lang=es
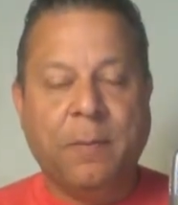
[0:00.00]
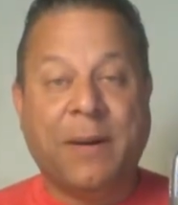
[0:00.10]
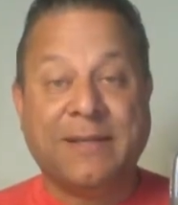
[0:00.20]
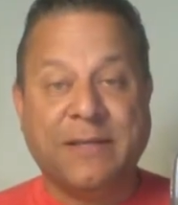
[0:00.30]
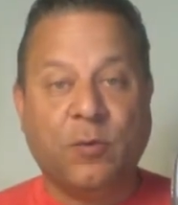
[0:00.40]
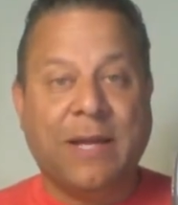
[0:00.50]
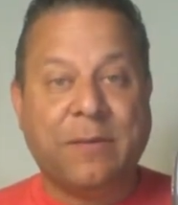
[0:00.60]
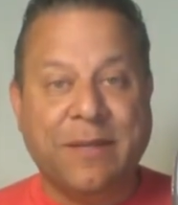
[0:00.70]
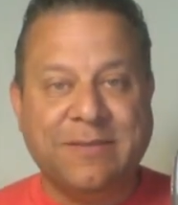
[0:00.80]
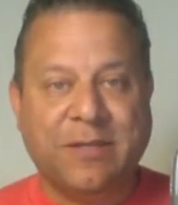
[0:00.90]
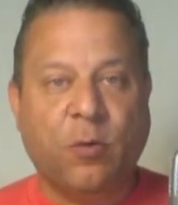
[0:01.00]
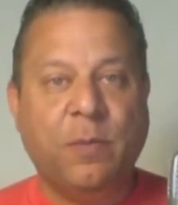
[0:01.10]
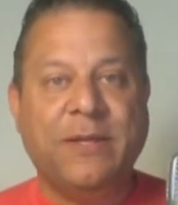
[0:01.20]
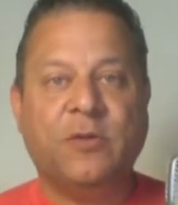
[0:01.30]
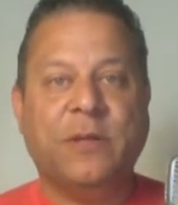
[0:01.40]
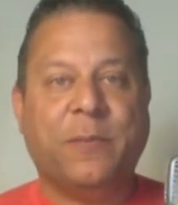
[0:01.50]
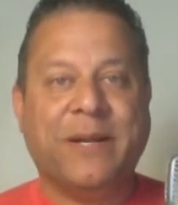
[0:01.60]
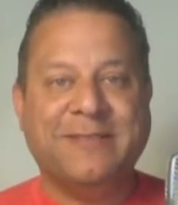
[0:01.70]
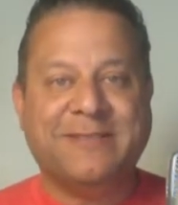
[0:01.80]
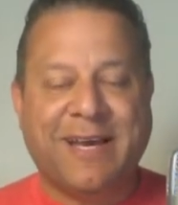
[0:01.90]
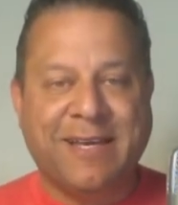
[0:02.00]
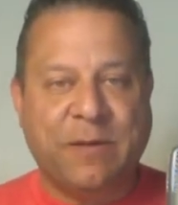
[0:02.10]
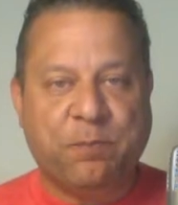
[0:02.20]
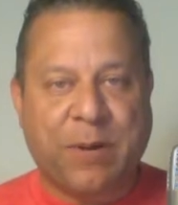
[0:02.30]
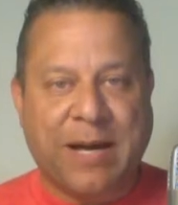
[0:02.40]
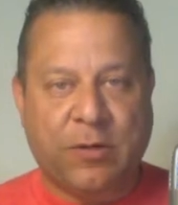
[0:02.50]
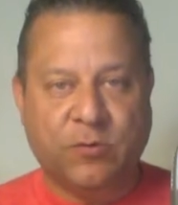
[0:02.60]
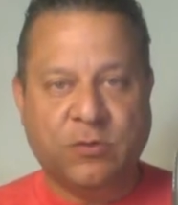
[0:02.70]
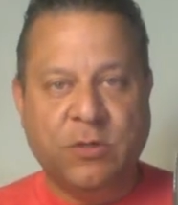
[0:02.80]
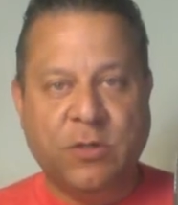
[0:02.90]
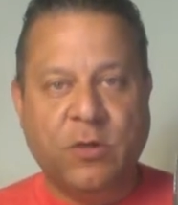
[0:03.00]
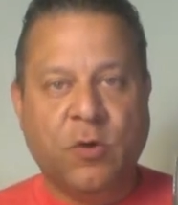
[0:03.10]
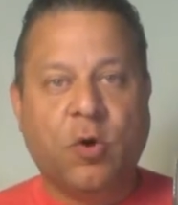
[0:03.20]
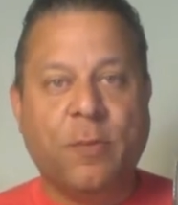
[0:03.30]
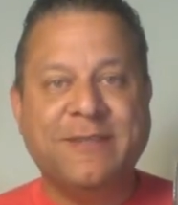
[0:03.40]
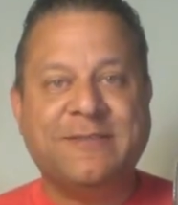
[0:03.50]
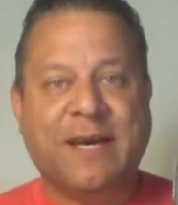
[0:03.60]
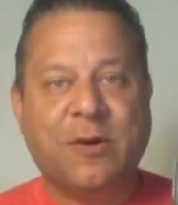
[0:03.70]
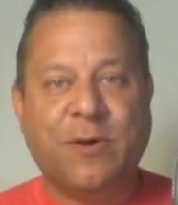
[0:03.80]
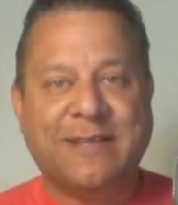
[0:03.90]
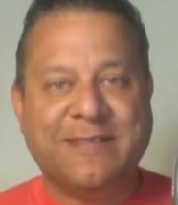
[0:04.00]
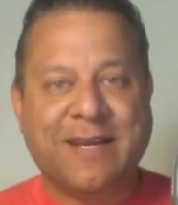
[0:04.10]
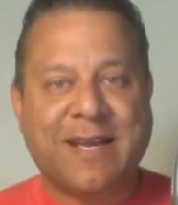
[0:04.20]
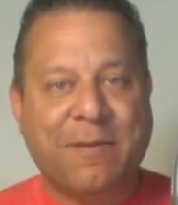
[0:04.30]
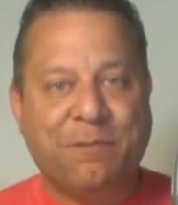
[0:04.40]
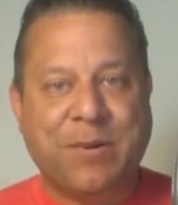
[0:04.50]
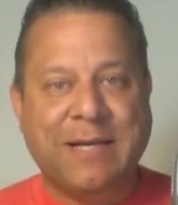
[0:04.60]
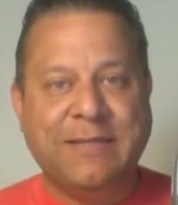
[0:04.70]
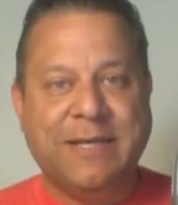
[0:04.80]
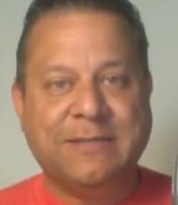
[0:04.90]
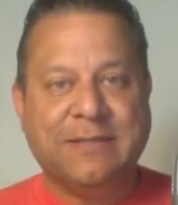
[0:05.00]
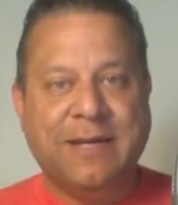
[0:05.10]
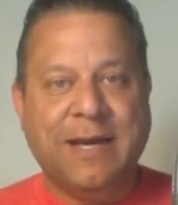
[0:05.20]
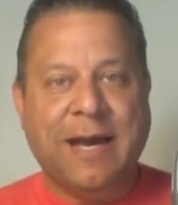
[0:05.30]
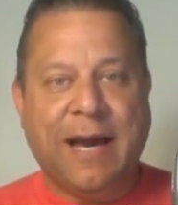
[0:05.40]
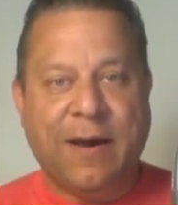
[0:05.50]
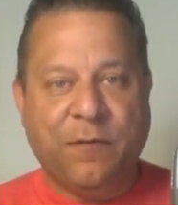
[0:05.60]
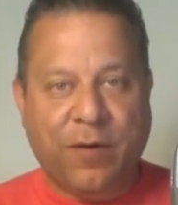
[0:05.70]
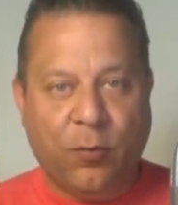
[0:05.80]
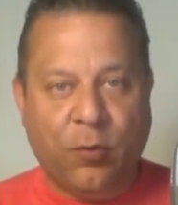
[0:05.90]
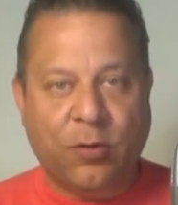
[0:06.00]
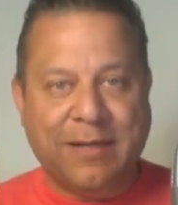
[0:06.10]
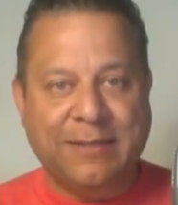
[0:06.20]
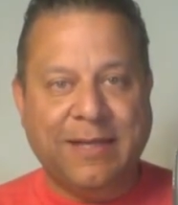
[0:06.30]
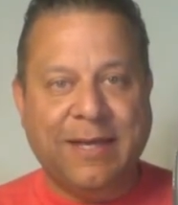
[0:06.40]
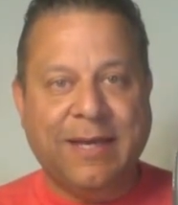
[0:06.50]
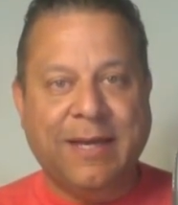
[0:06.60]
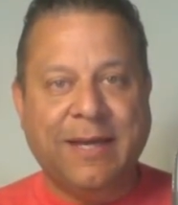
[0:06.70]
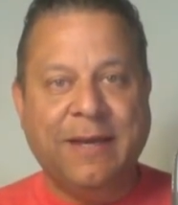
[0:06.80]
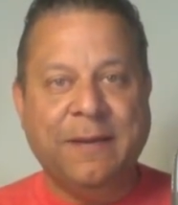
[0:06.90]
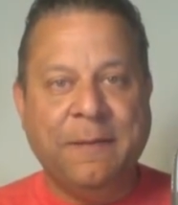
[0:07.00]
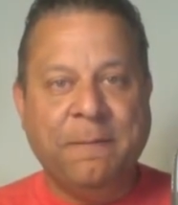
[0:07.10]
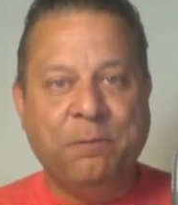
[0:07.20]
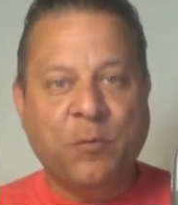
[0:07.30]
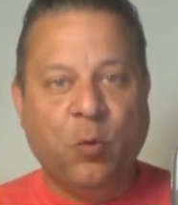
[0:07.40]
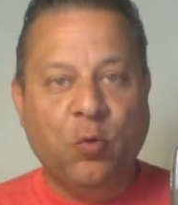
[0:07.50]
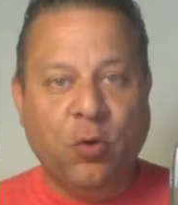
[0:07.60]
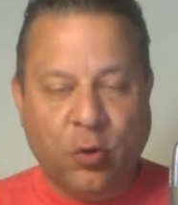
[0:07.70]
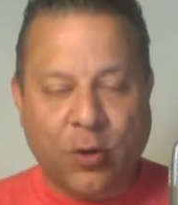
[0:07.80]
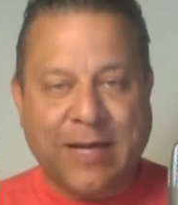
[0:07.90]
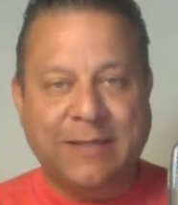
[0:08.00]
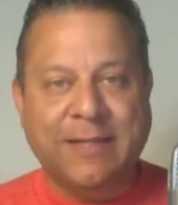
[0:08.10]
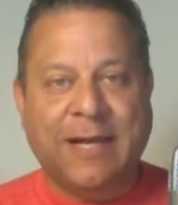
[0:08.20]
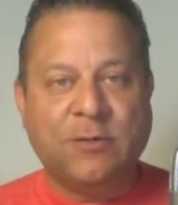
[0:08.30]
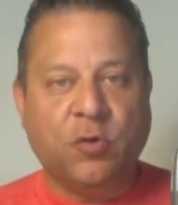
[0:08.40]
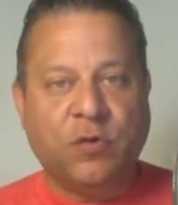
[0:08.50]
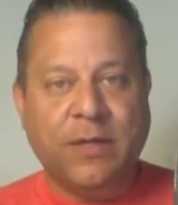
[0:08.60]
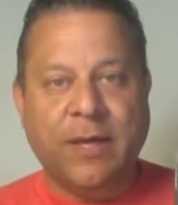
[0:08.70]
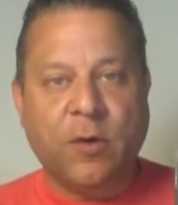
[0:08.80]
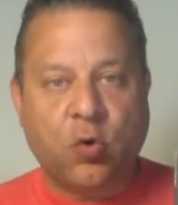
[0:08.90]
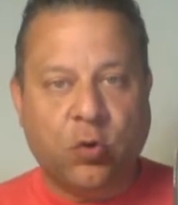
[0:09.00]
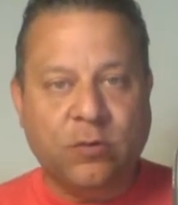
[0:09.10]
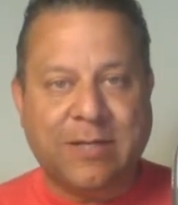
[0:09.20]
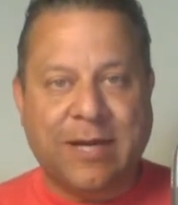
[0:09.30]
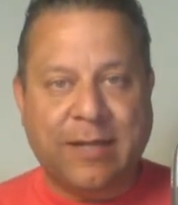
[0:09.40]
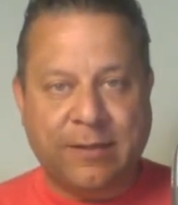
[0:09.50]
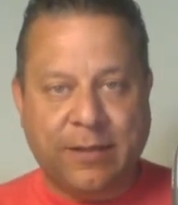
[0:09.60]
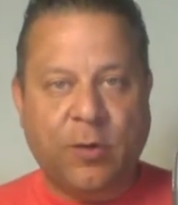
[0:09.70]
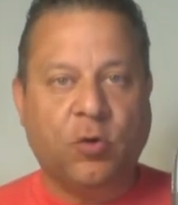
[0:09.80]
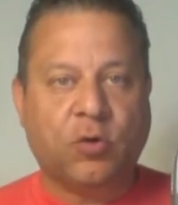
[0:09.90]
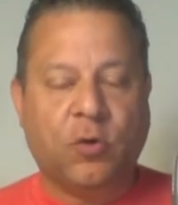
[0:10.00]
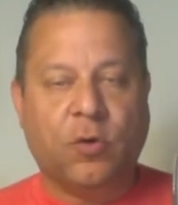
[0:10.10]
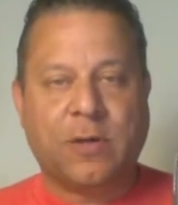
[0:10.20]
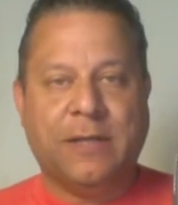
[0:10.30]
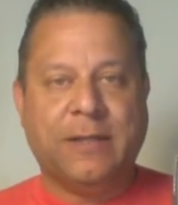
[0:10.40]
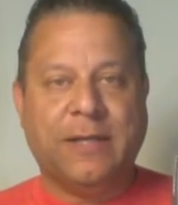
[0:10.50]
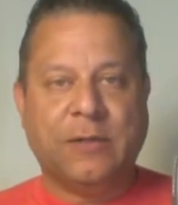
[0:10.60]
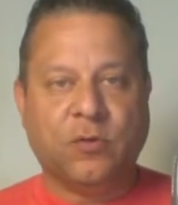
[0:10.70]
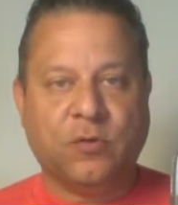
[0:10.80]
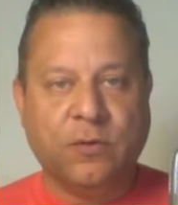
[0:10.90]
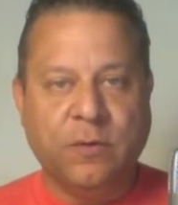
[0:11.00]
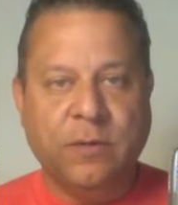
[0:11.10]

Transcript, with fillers: Particularmente los medios de prensa hispanos comenzaron a hacer campañas a favor de uno de los candidatos y en contra de otro de los candidatos.